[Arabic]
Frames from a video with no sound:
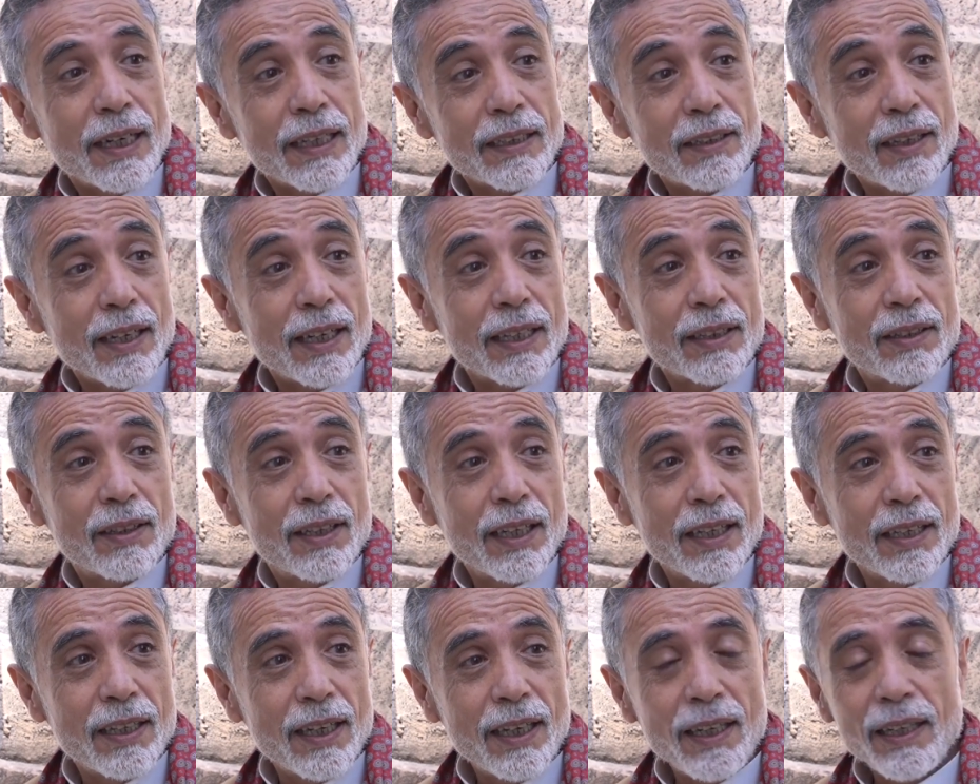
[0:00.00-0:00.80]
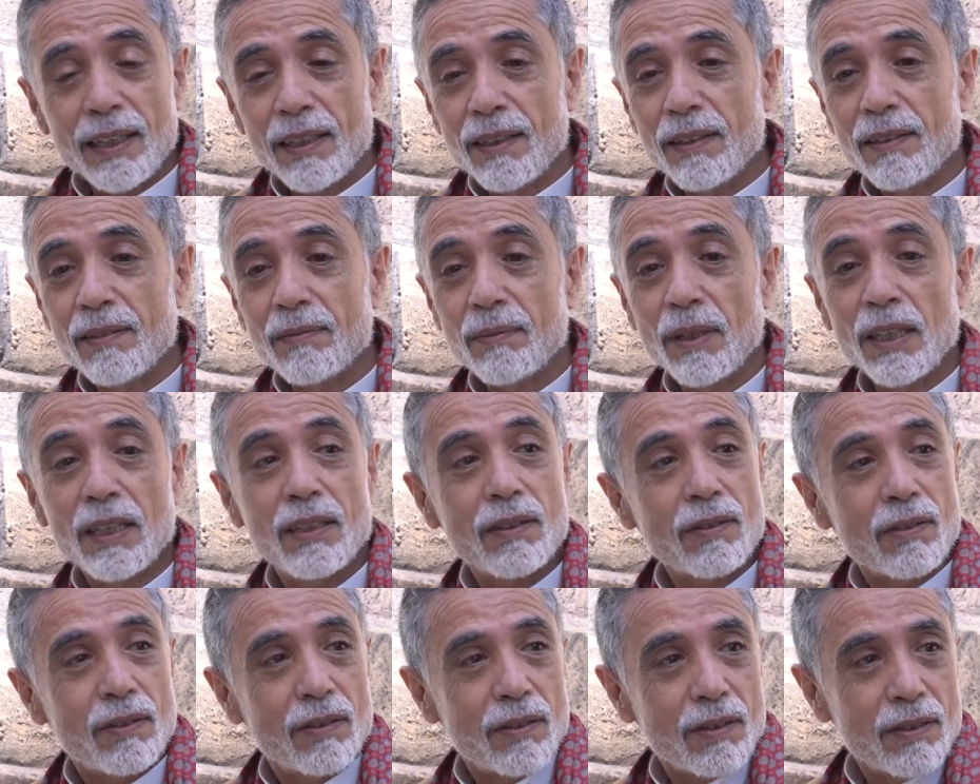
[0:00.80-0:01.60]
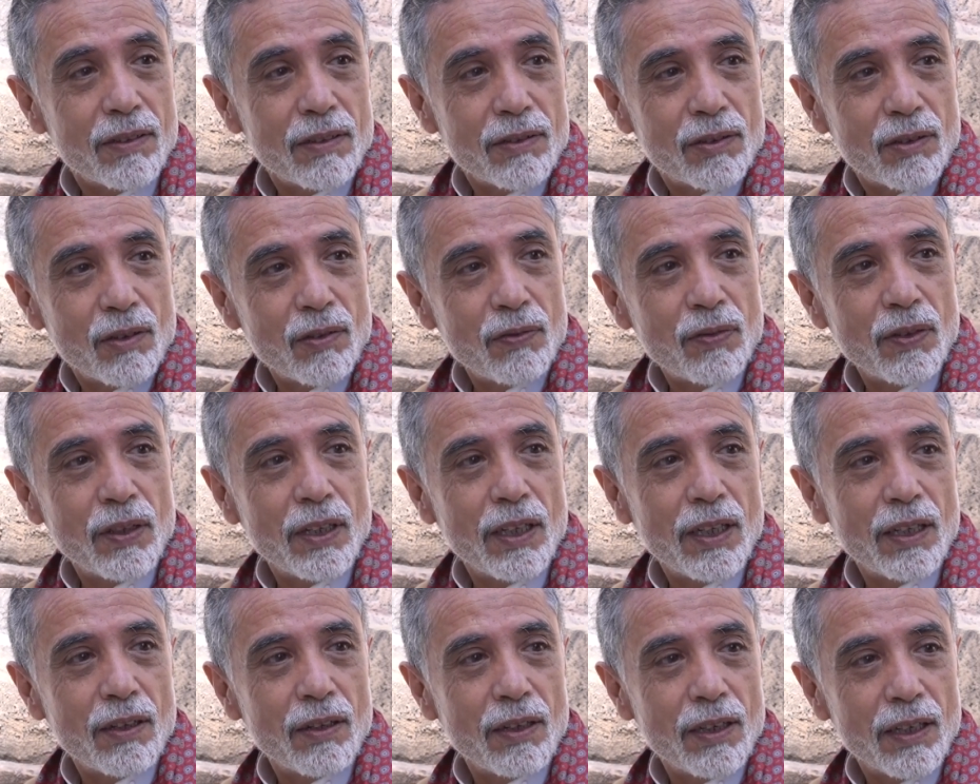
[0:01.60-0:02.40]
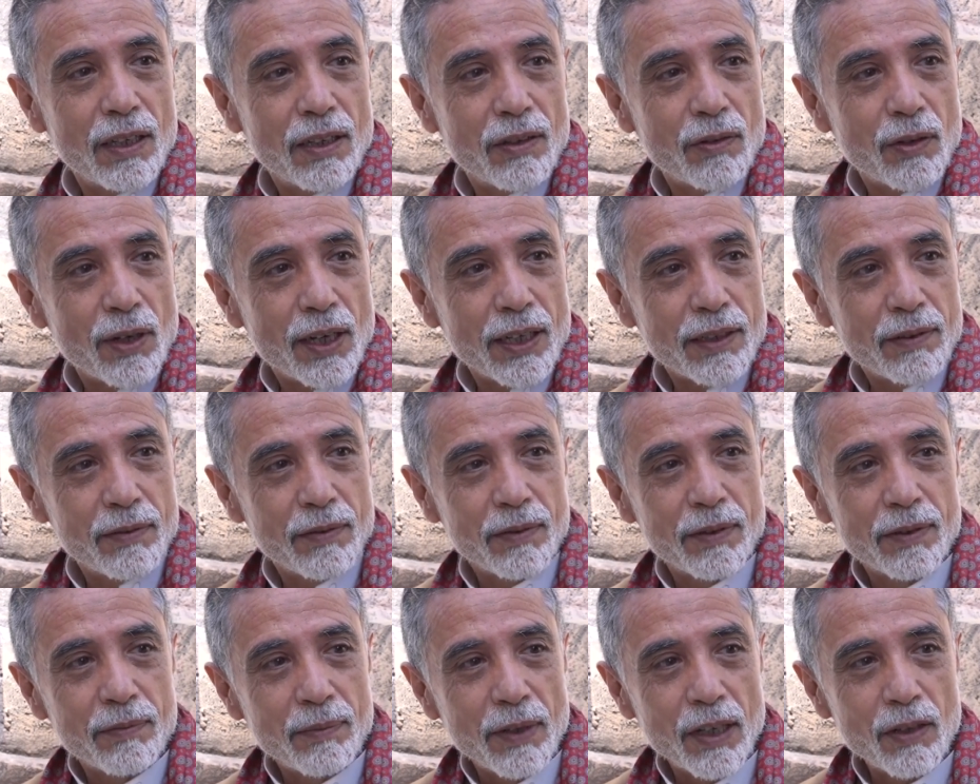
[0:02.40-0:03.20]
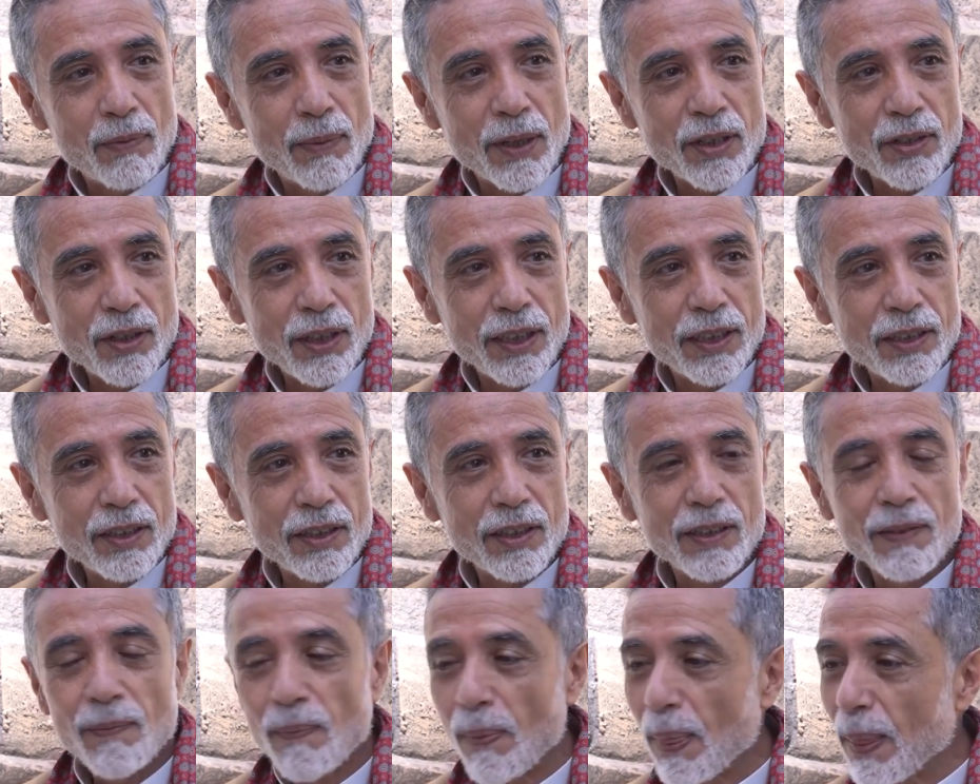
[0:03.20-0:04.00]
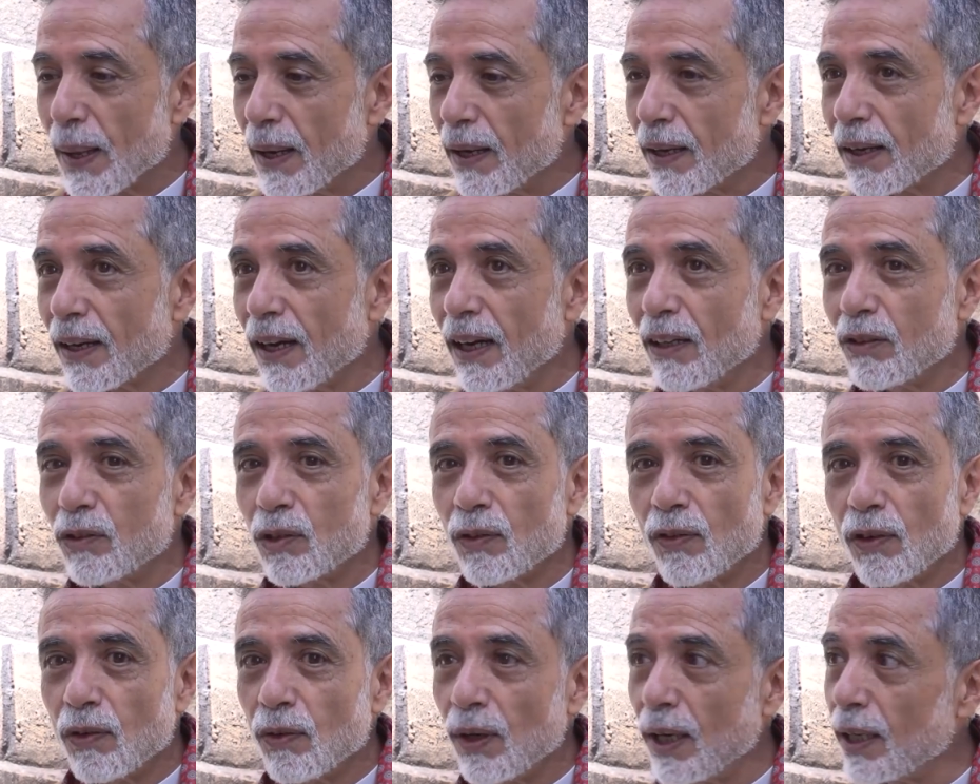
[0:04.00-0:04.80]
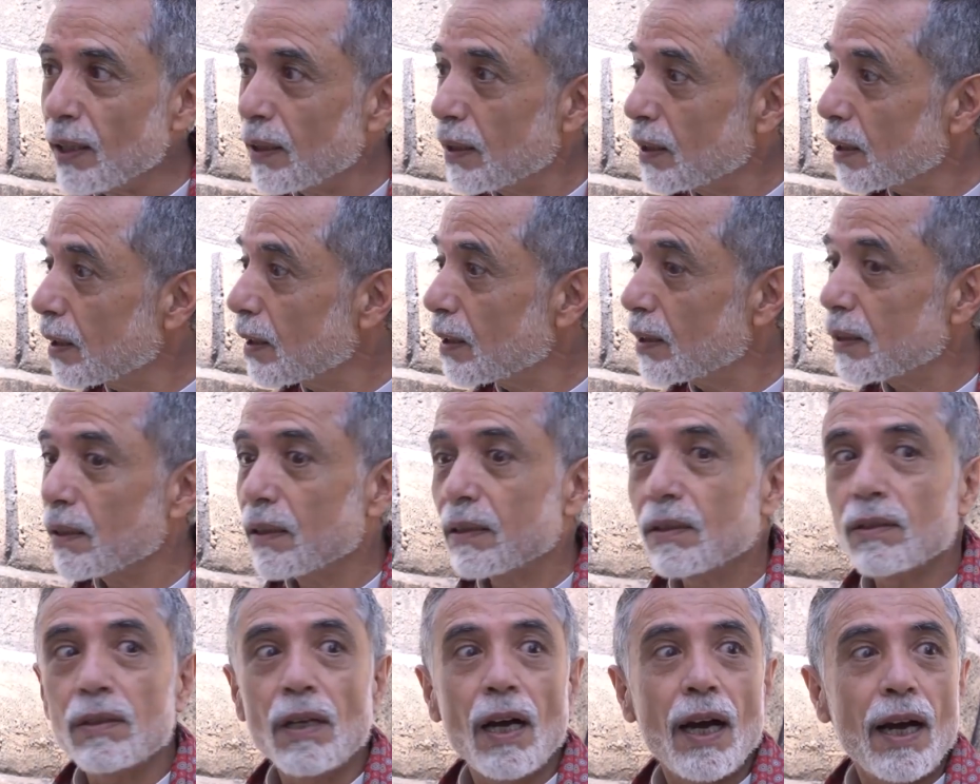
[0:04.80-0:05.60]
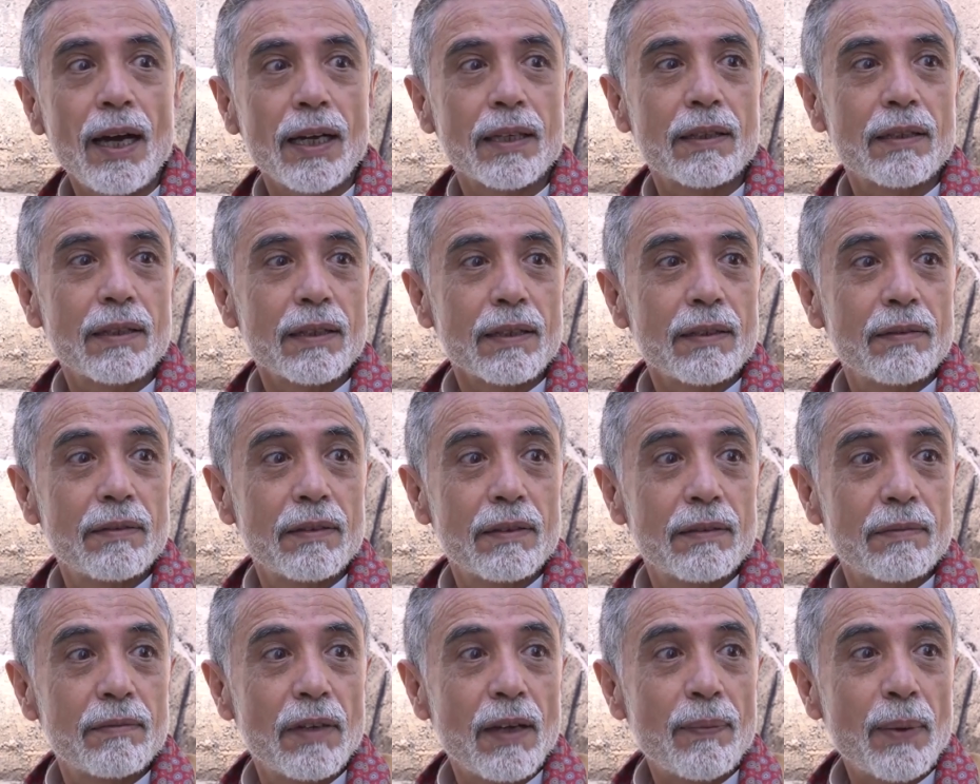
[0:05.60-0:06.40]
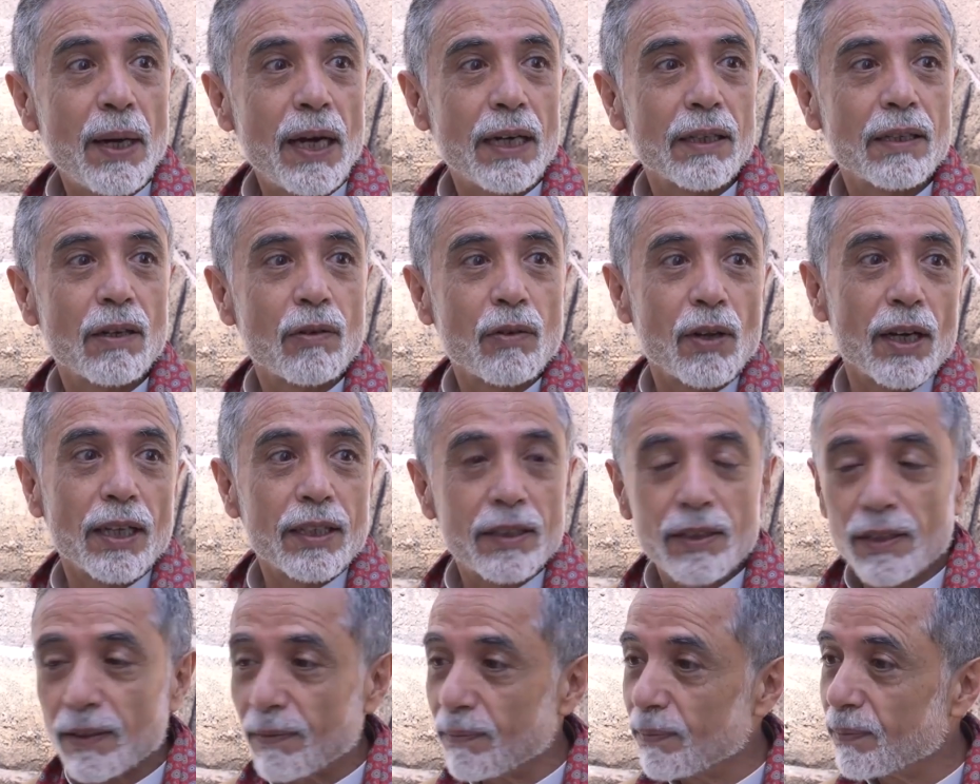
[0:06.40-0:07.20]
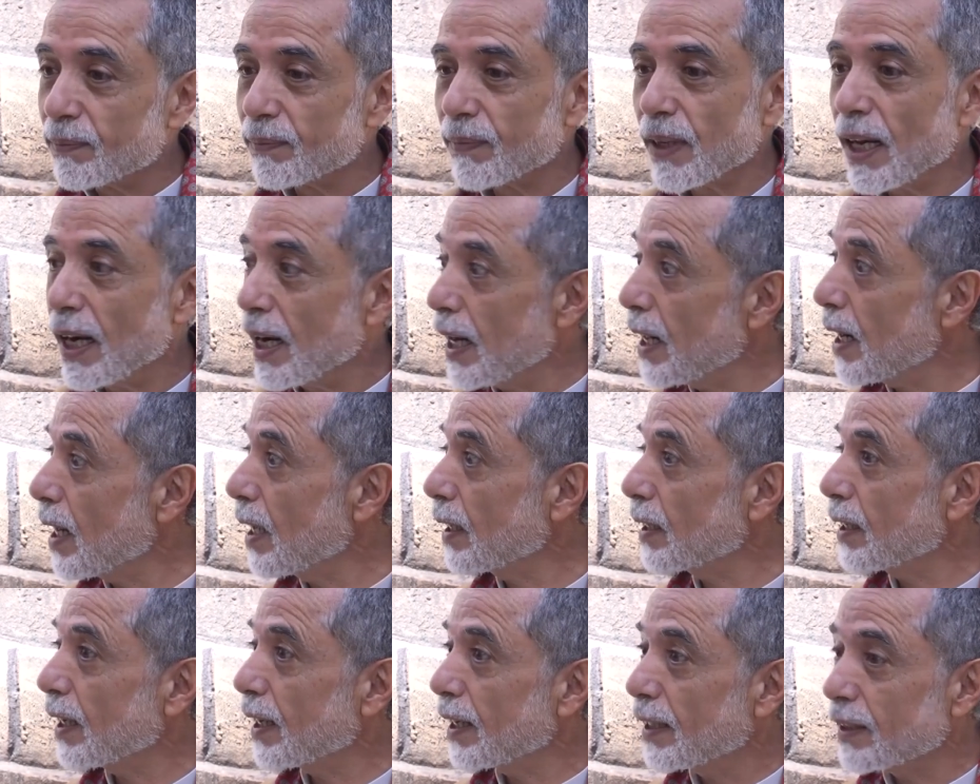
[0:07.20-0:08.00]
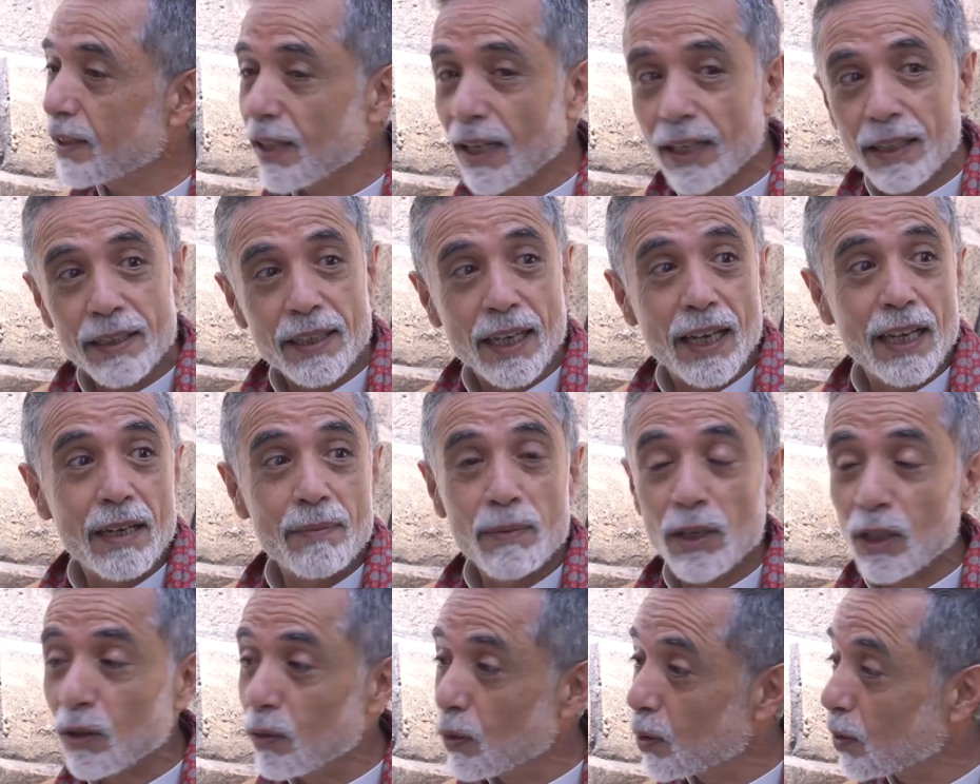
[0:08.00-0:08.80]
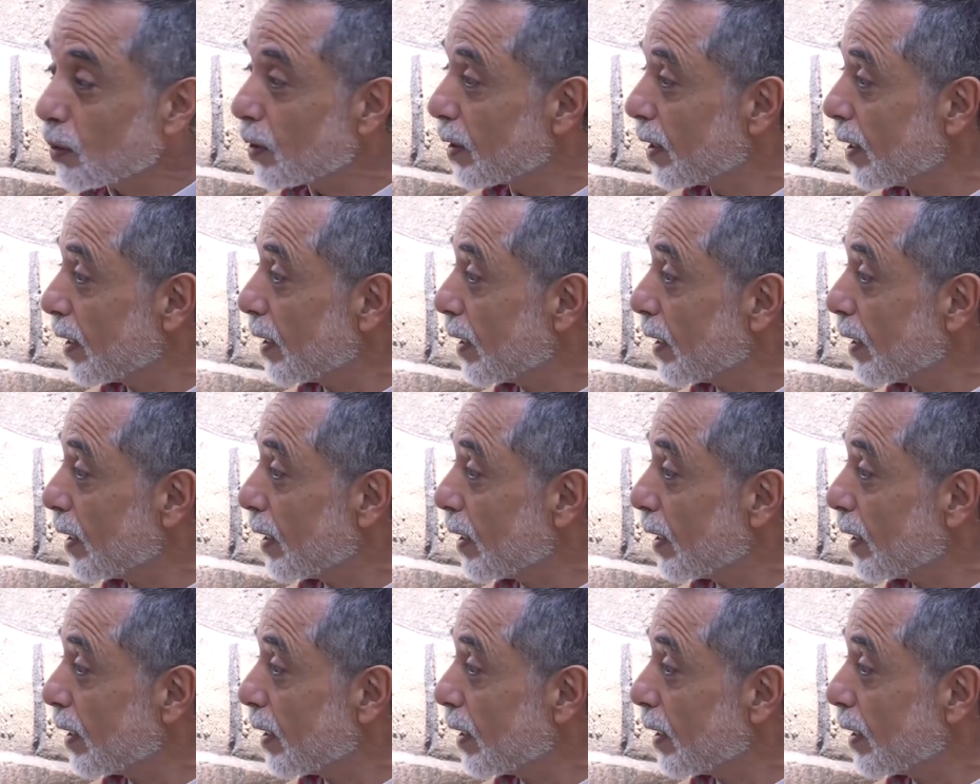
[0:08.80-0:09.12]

تغدينا بعدين قلت شوفي للولد ماله ما صحيش راحت تشوف الولد صاحت ما بحد الولد انا جريت زي, زي المجنون